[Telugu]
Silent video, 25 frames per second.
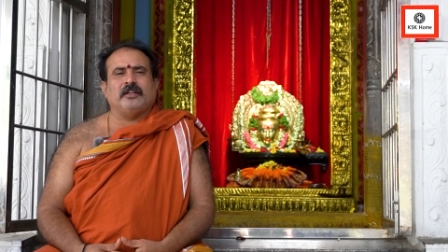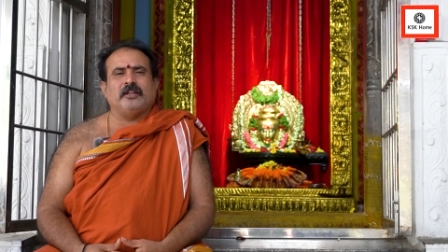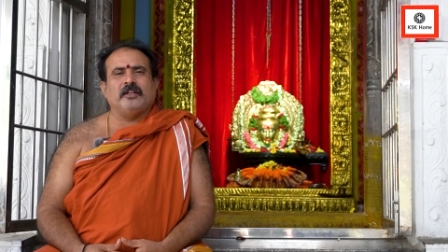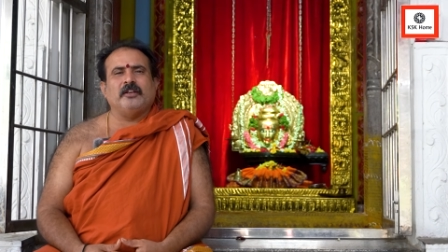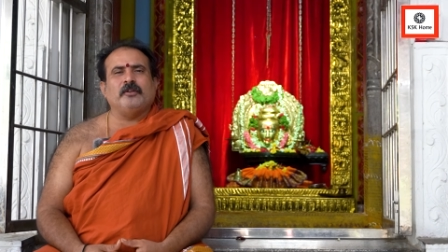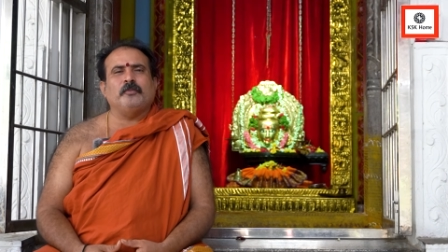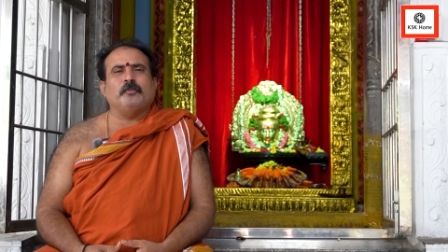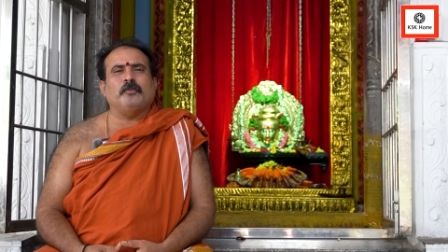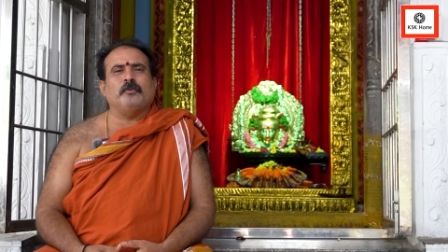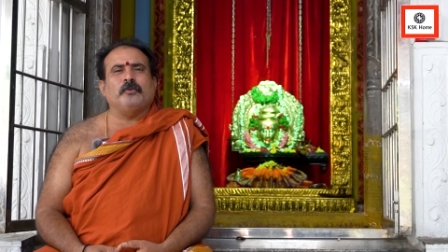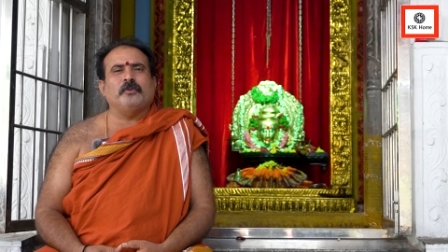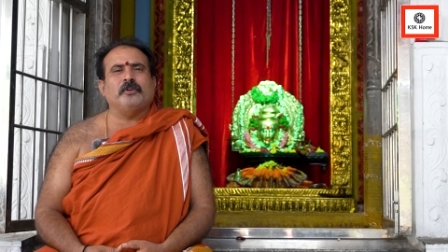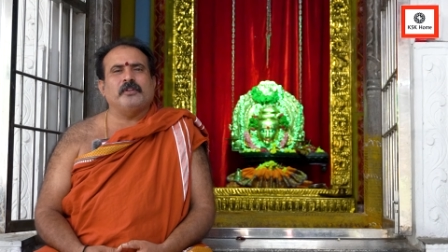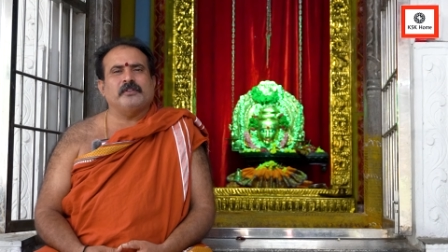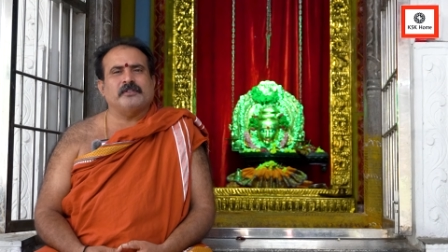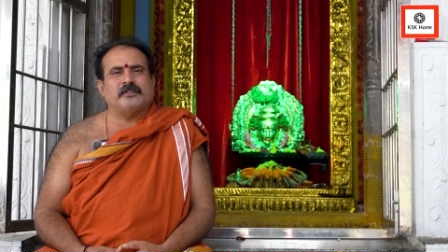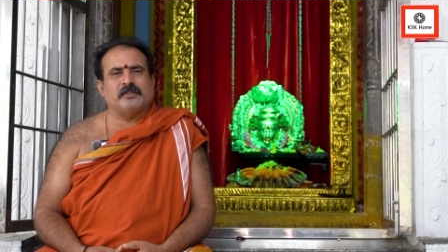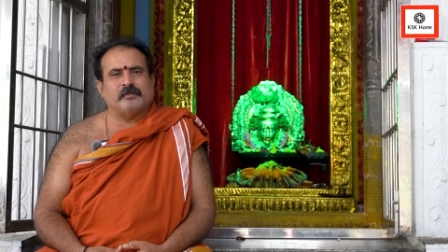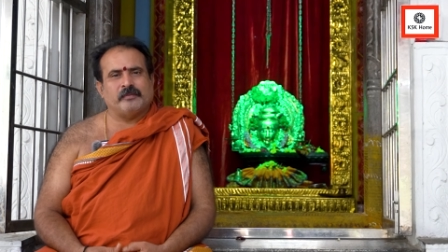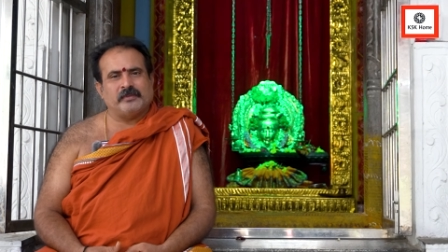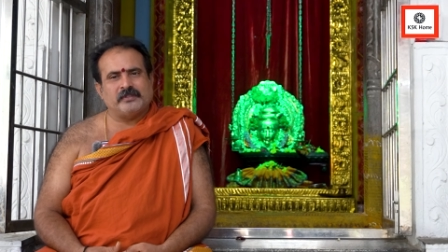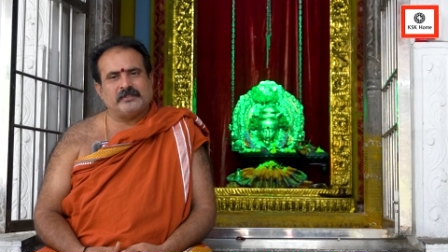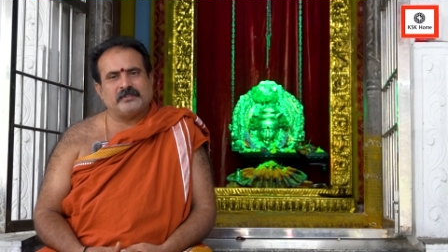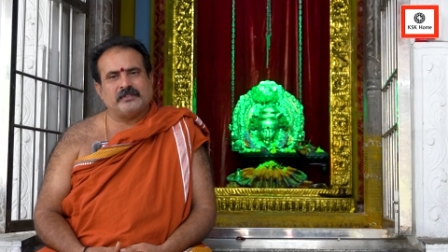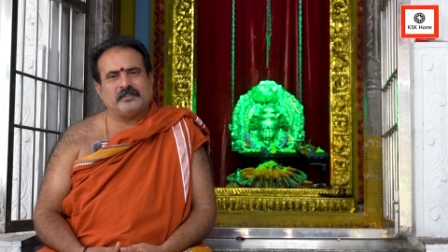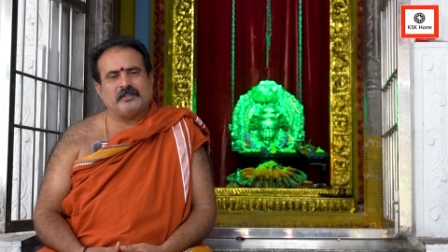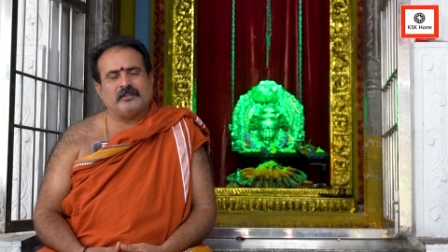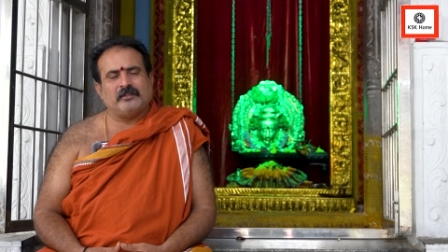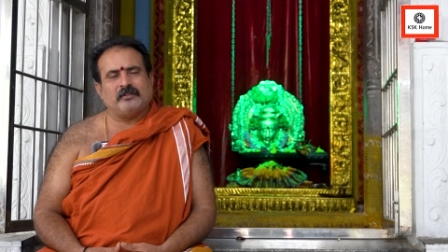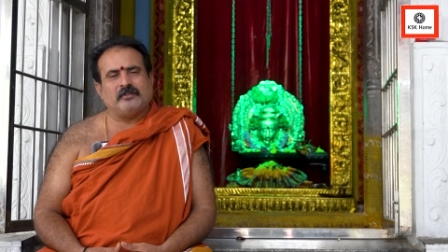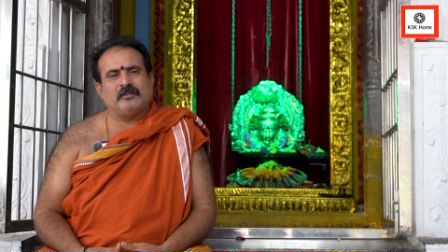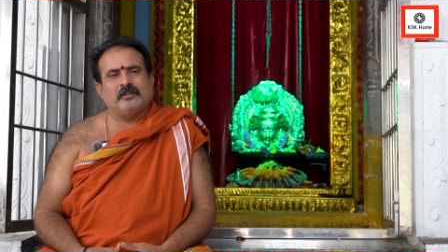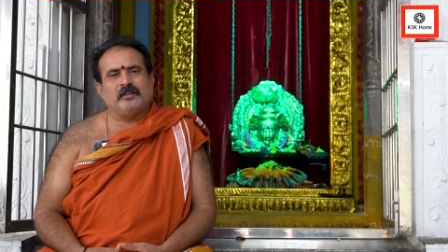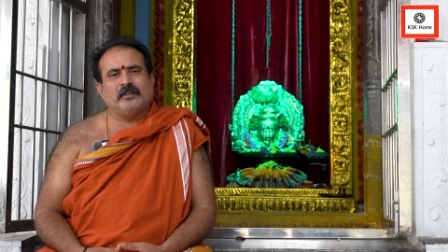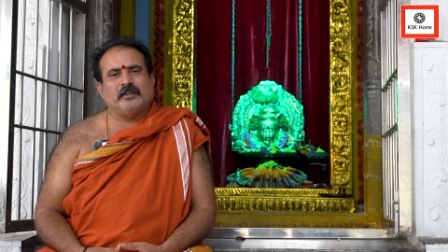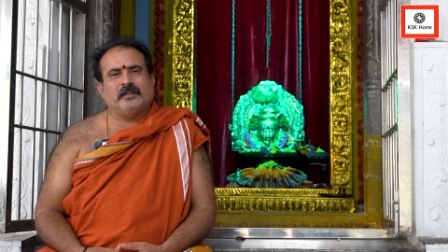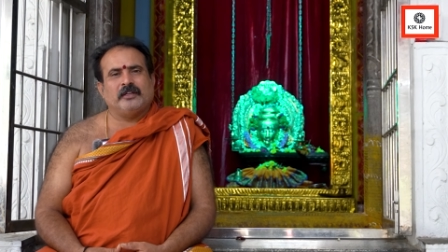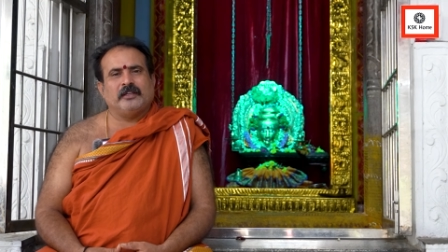లేనిపోని సమస్యలు
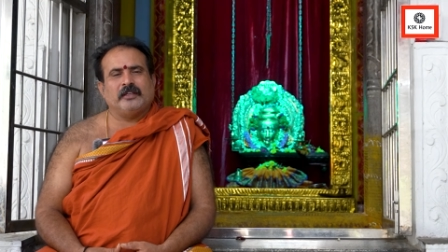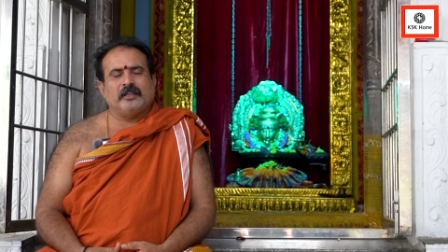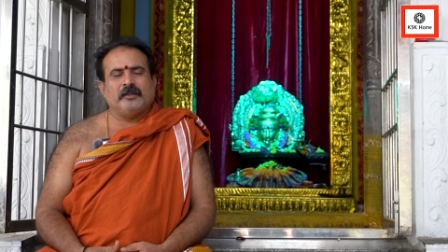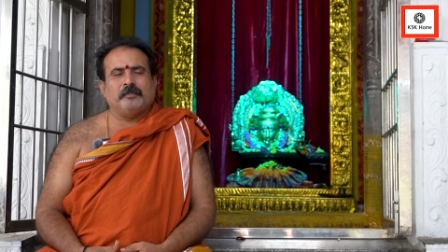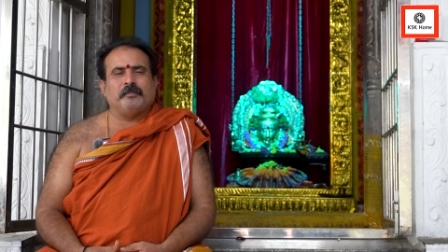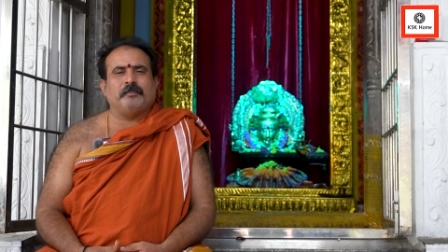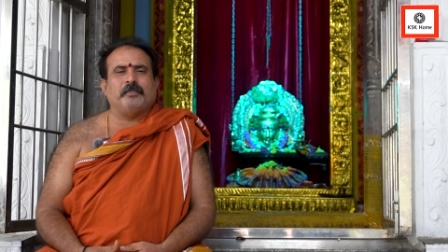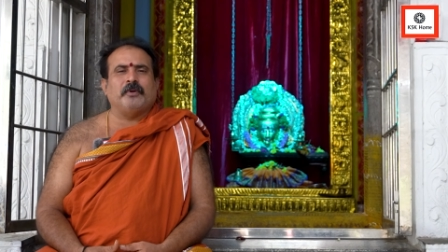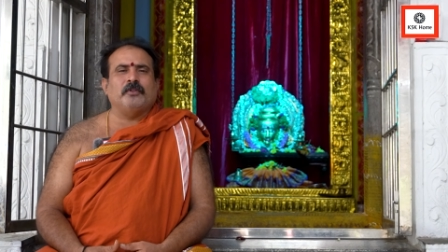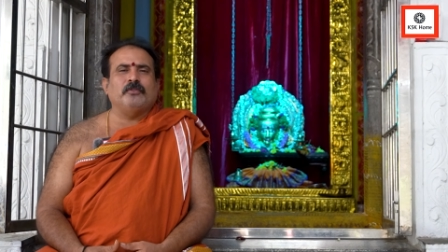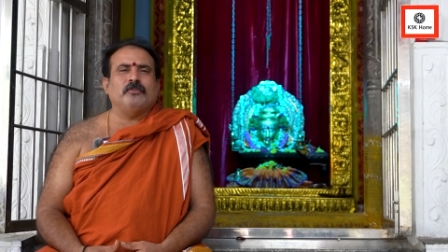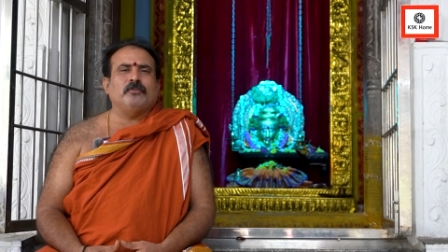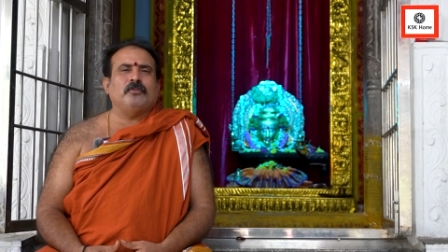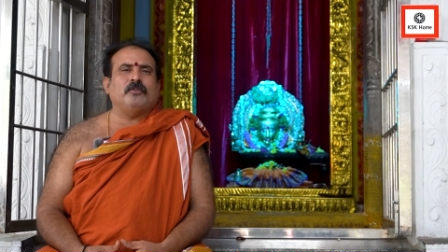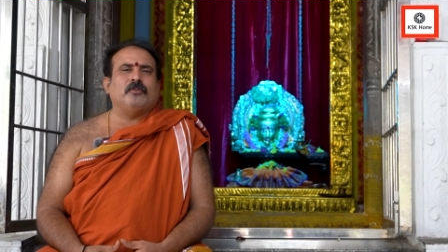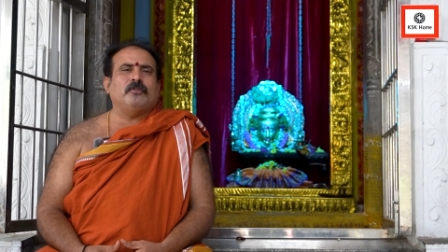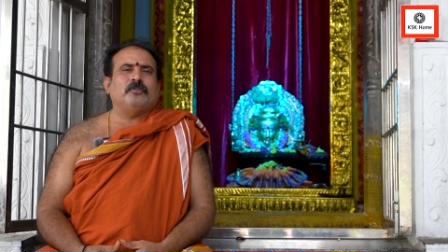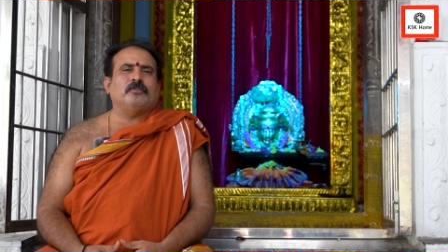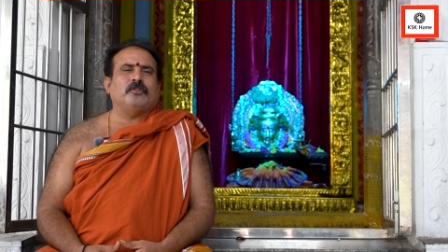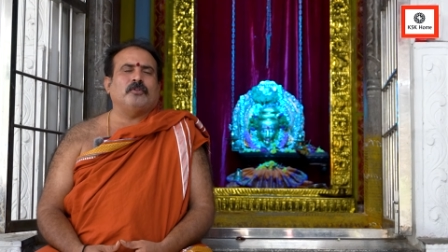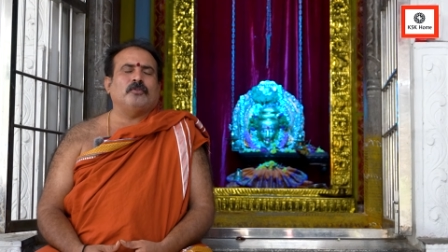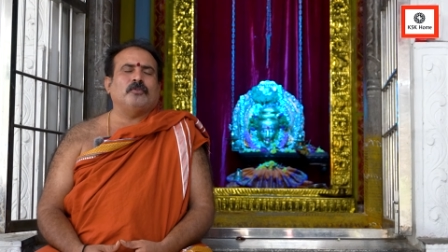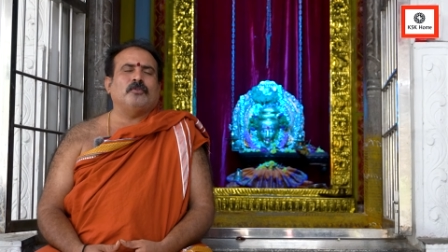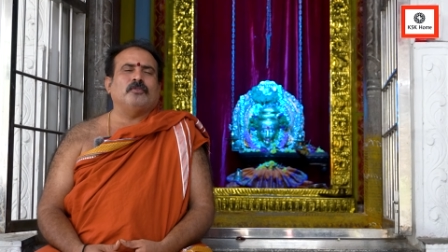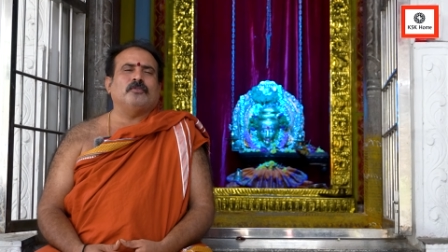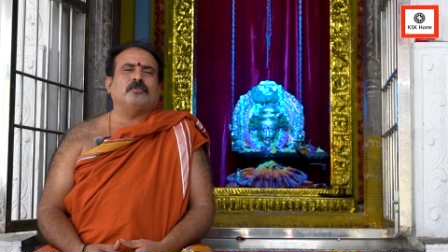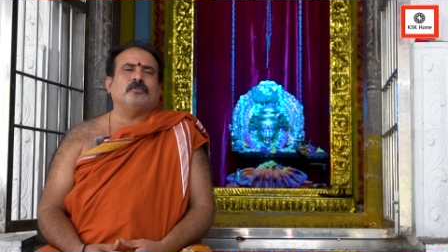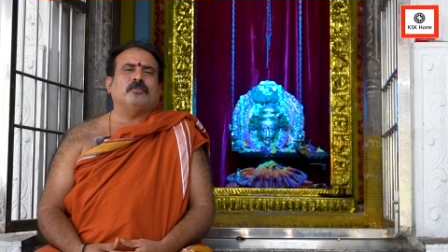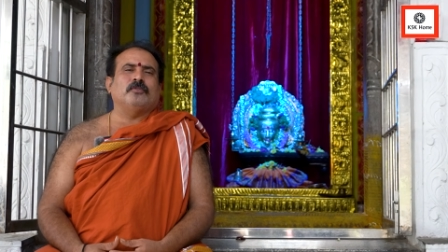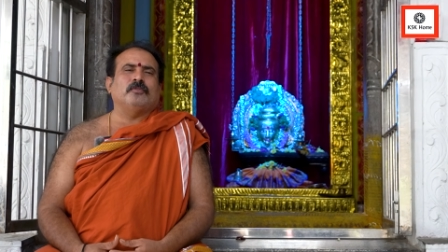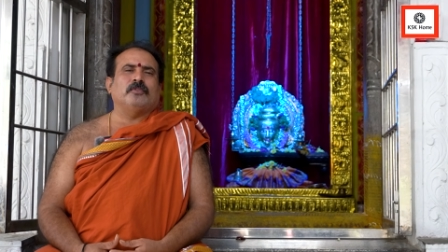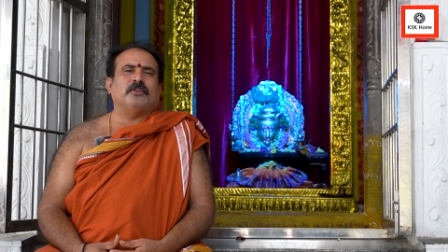ఇబ్బందులు జరుగుతూ